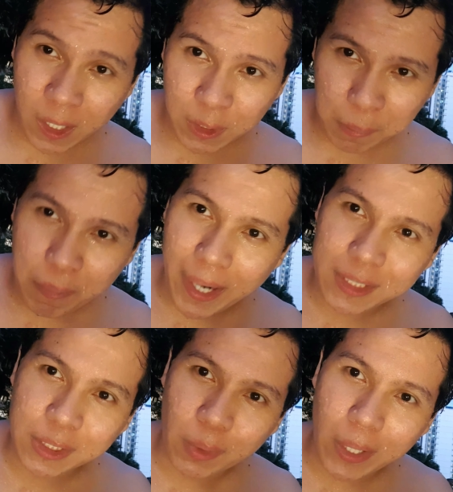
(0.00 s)
yung
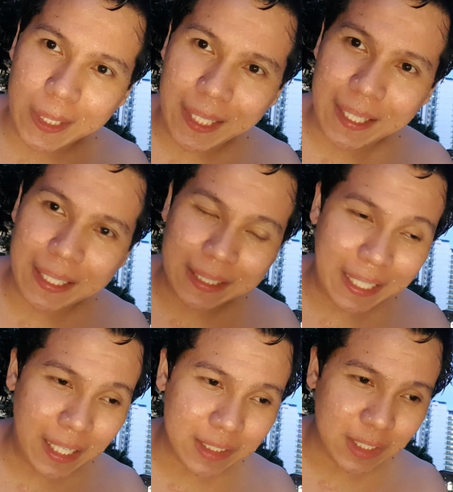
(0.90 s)
breaststroke kanina na
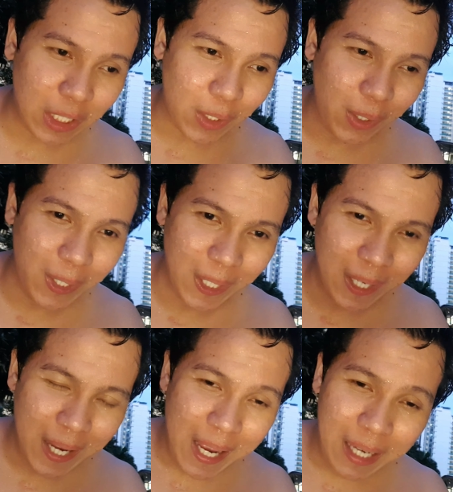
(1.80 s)
tinesting ko
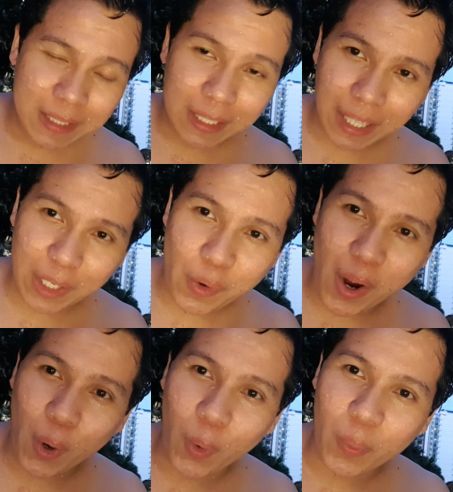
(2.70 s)
tatayin ko
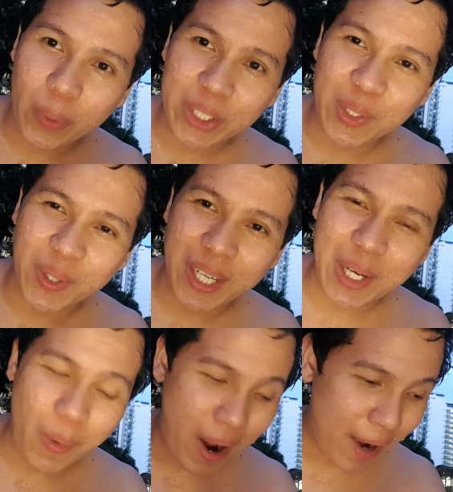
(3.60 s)
ang awkward nung
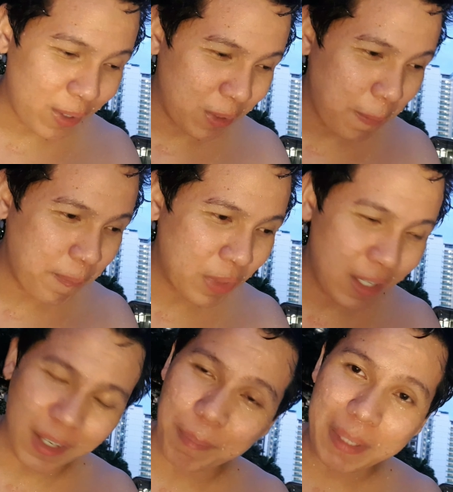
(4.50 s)
ginawa ko
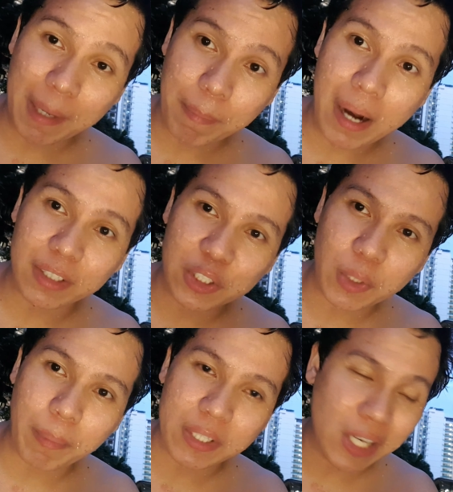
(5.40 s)
o, pinapractice
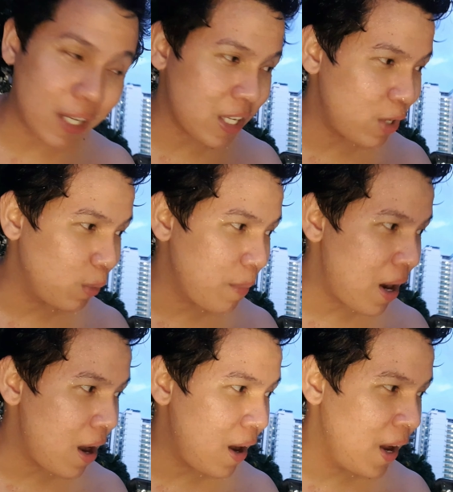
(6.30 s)
ko pa siya kasi yung
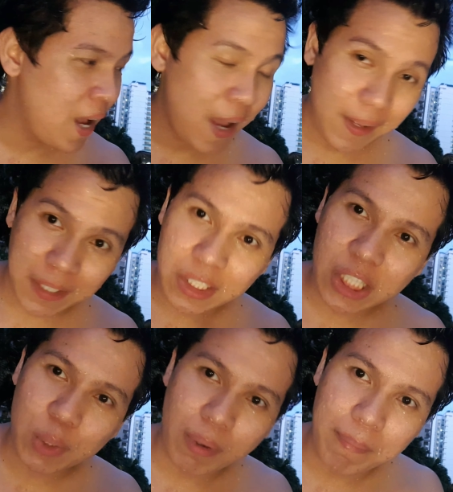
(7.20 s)
mga
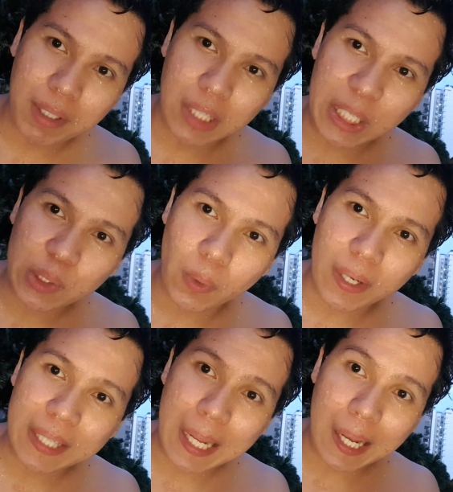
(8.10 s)
nagsiswimming dito
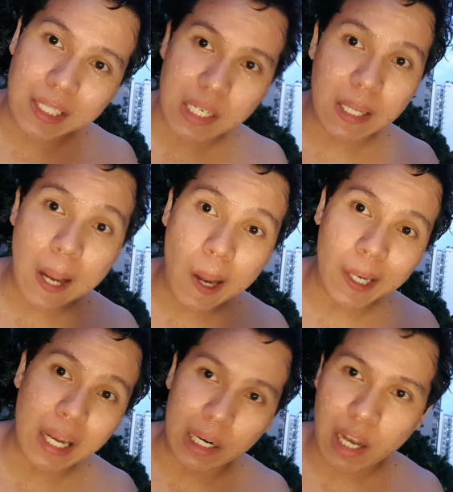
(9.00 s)
kadalasan
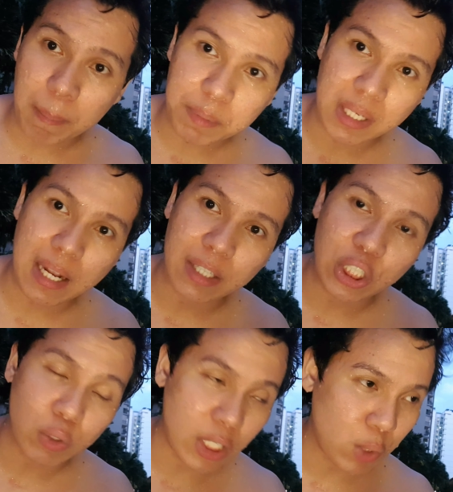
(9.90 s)
nakakailang lap sila
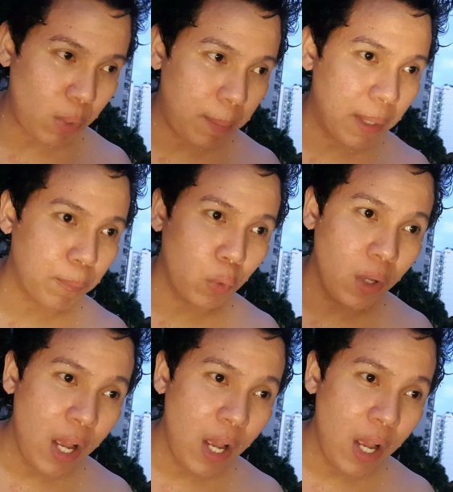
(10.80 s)
dito sa swimming pool